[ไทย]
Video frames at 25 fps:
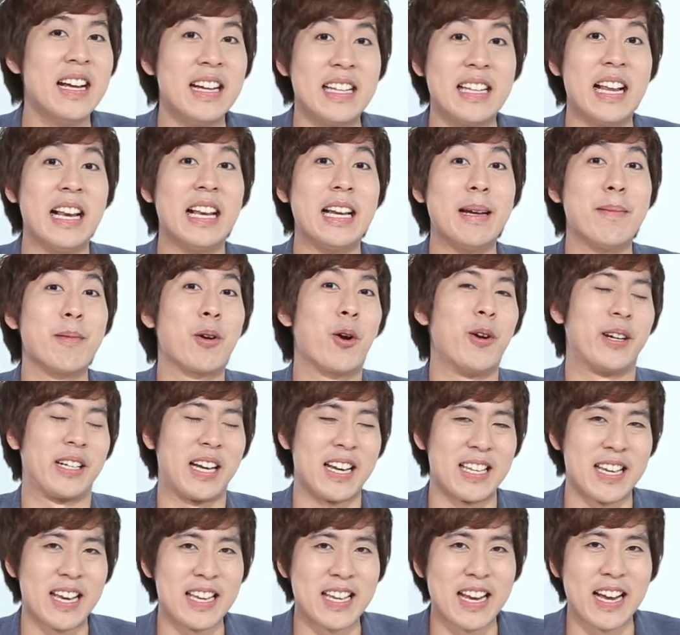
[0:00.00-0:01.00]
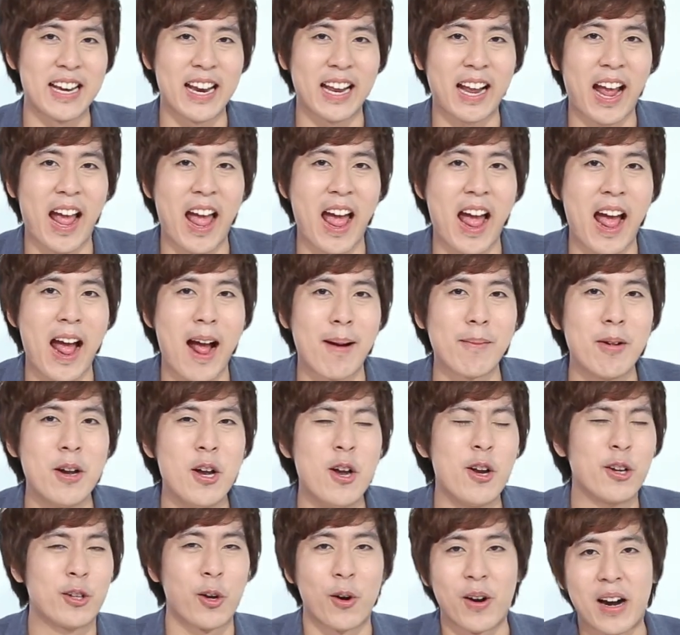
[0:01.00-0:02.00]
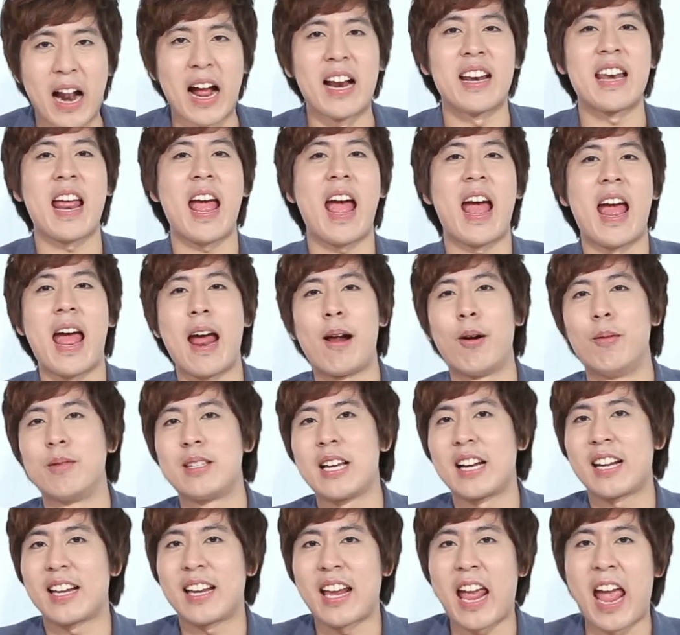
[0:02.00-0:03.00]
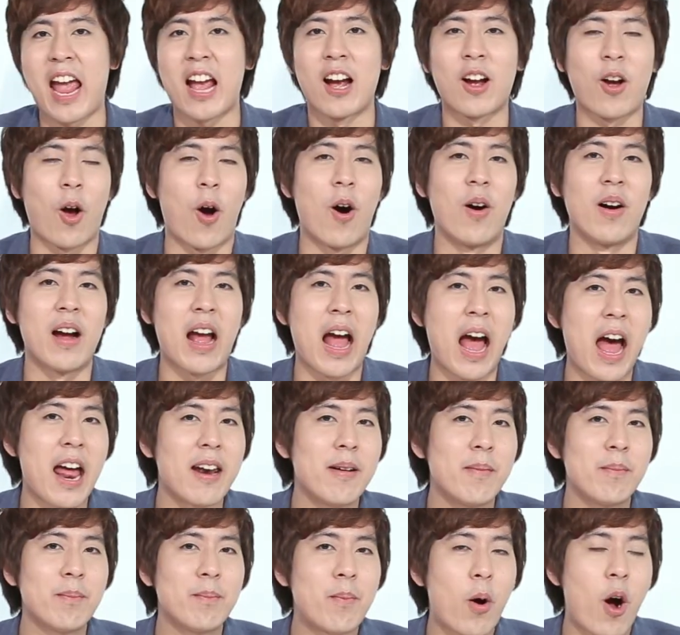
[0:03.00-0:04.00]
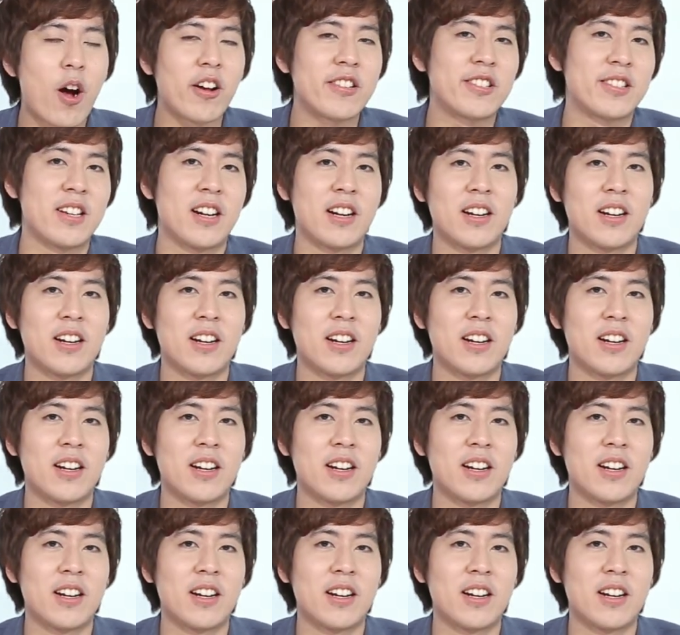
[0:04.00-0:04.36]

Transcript: อย่าลืมกดกันเยอะๆนะครับส่วนครั้งหน้าฮะผมจะแกะกล่อง unbox